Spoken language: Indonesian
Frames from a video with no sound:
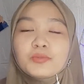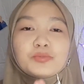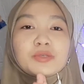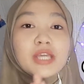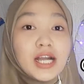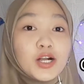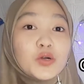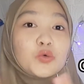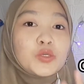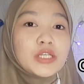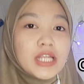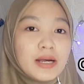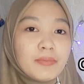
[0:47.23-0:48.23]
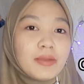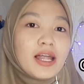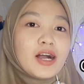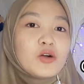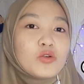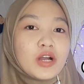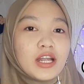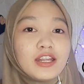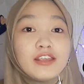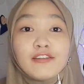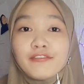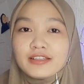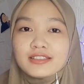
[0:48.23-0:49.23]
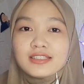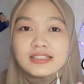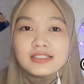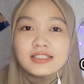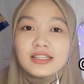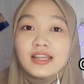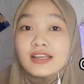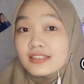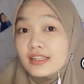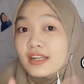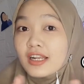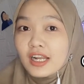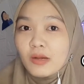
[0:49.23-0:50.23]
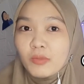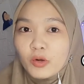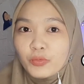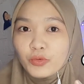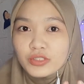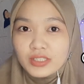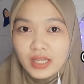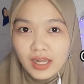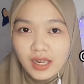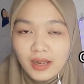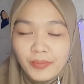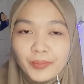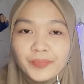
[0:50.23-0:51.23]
yang udah melakukan investasi reksadana maupun saham.